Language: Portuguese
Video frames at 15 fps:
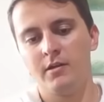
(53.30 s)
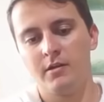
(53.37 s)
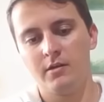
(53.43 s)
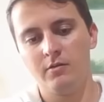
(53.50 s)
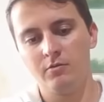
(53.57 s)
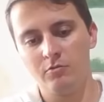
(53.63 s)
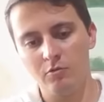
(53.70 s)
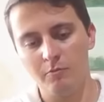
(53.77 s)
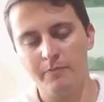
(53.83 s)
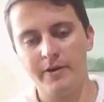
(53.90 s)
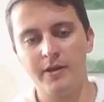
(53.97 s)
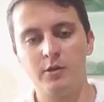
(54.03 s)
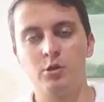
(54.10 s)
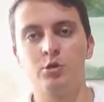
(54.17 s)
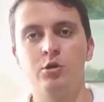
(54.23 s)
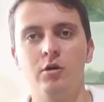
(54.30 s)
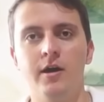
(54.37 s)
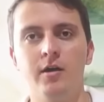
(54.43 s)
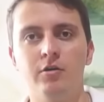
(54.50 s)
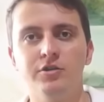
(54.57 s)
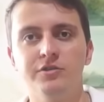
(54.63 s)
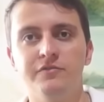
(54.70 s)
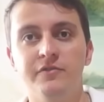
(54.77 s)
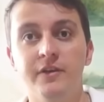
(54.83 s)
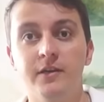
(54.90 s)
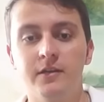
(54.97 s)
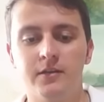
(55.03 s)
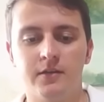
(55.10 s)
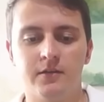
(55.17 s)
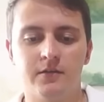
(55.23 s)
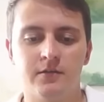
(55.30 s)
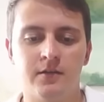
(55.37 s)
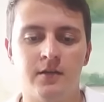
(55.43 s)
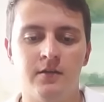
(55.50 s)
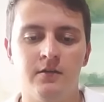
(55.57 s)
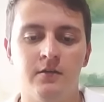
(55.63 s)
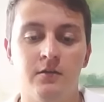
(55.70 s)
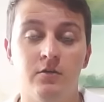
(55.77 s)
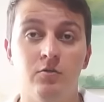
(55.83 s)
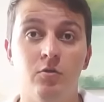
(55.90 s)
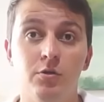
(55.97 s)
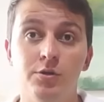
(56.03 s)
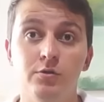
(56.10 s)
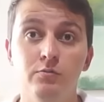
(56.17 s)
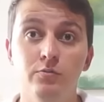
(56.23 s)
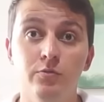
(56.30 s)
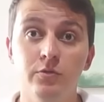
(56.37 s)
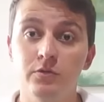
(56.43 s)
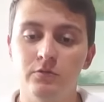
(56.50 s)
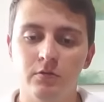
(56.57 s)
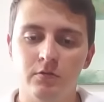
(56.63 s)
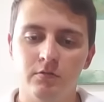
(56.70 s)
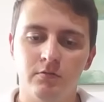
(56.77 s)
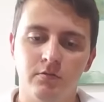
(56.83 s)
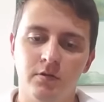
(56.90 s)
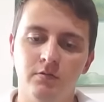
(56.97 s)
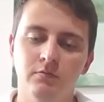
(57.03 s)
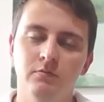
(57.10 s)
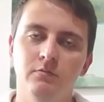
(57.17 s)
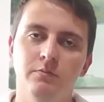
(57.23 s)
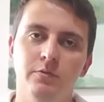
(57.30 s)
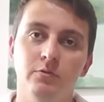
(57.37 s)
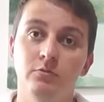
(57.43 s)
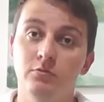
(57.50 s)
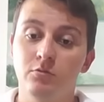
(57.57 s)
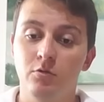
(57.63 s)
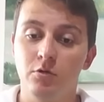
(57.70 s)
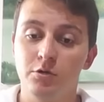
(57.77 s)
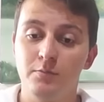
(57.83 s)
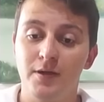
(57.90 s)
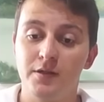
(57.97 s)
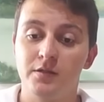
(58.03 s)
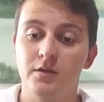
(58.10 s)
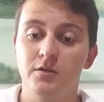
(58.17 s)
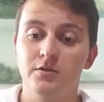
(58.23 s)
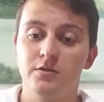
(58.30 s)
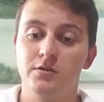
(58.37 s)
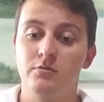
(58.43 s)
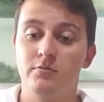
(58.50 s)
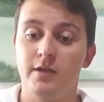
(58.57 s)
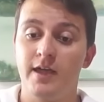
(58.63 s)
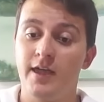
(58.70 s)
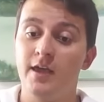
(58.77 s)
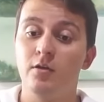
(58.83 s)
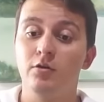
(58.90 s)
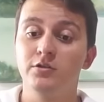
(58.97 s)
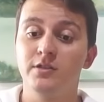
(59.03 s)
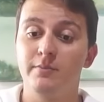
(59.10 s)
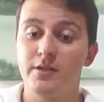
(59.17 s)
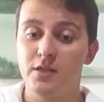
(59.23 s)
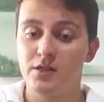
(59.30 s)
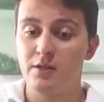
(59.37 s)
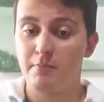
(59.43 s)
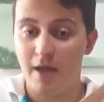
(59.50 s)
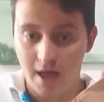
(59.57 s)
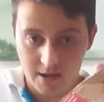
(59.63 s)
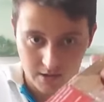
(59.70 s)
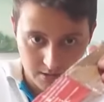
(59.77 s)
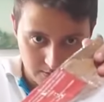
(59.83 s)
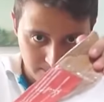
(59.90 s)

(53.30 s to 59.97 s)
eu comprei só relógio Invicta, tá? Eu gosto muito, é um, é um produto que eu gosto bastante, que são, é relógio da mais dessa marca.